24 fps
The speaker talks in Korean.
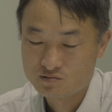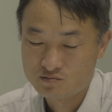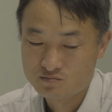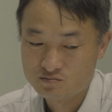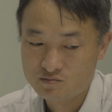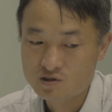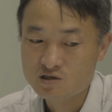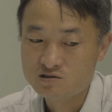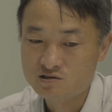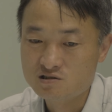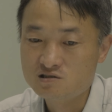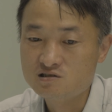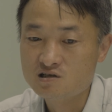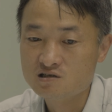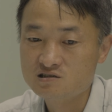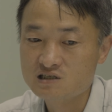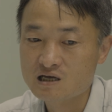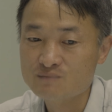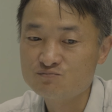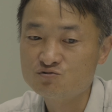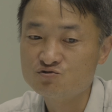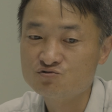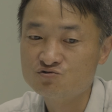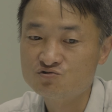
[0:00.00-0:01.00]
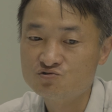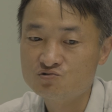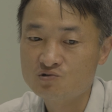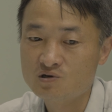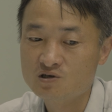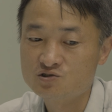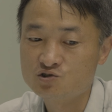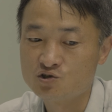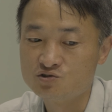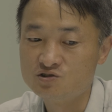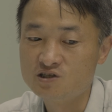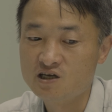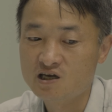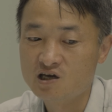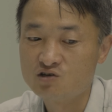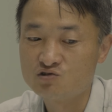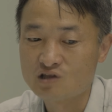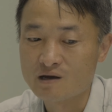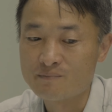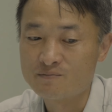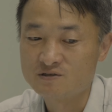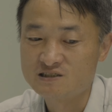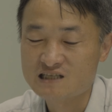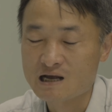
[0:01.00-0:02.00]
예, 일단 삼중수소가 전 세계로
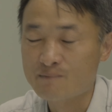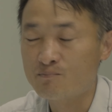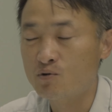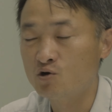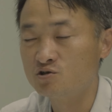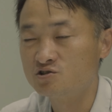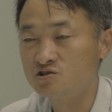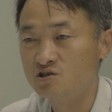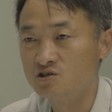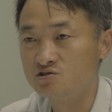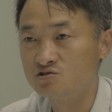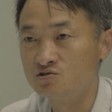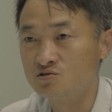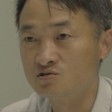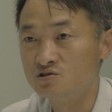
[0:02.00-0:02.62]
다 싹 퍼지겠죠.